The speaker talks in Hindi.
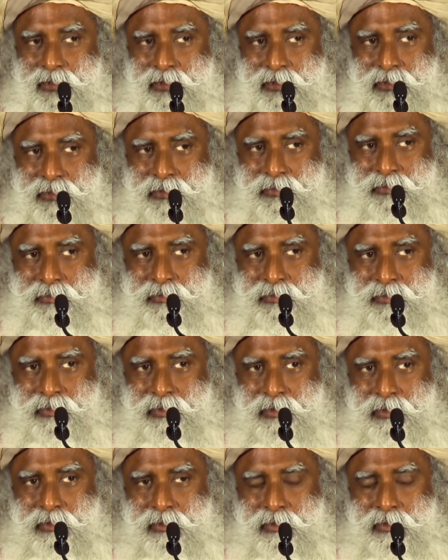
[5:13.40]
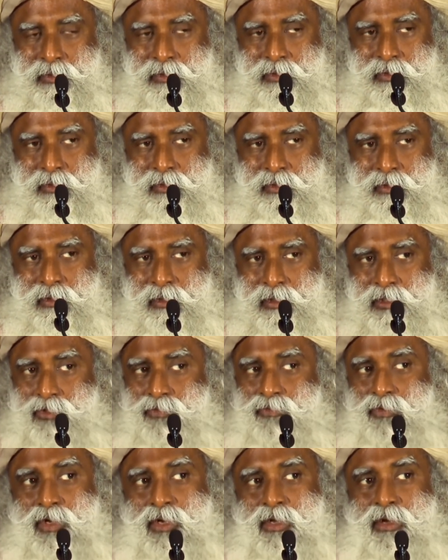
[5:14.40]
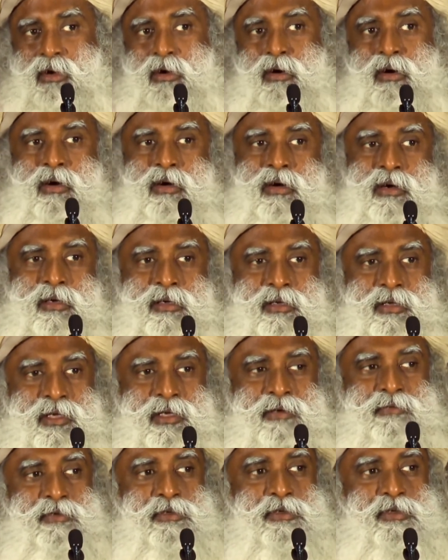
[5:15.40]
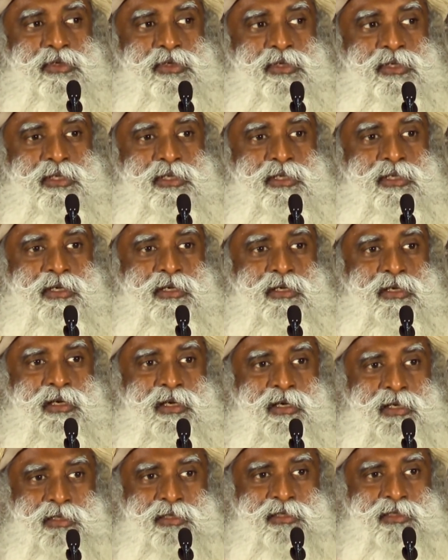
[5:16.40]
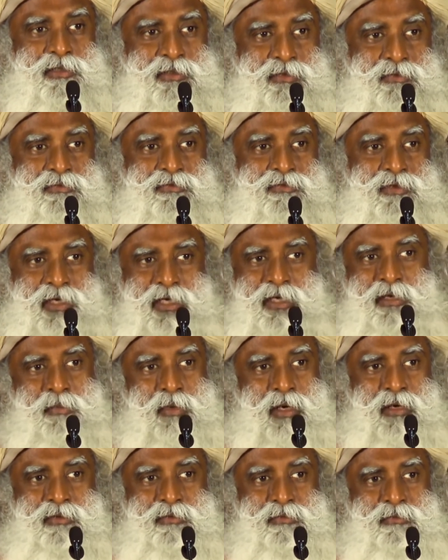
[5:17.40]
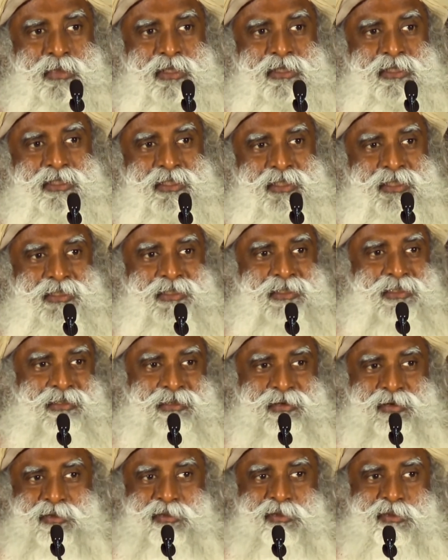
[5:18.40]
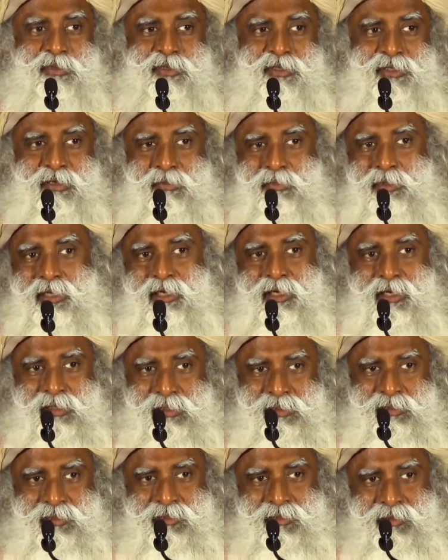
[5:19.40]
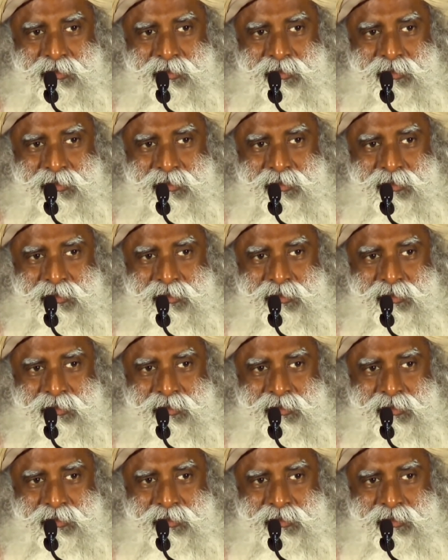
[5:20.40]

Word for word: तो यहाँ बैठकर सुनना भी बहुत मुश्किल होगा ध्यान या कुछ और करना तो दूर की बात है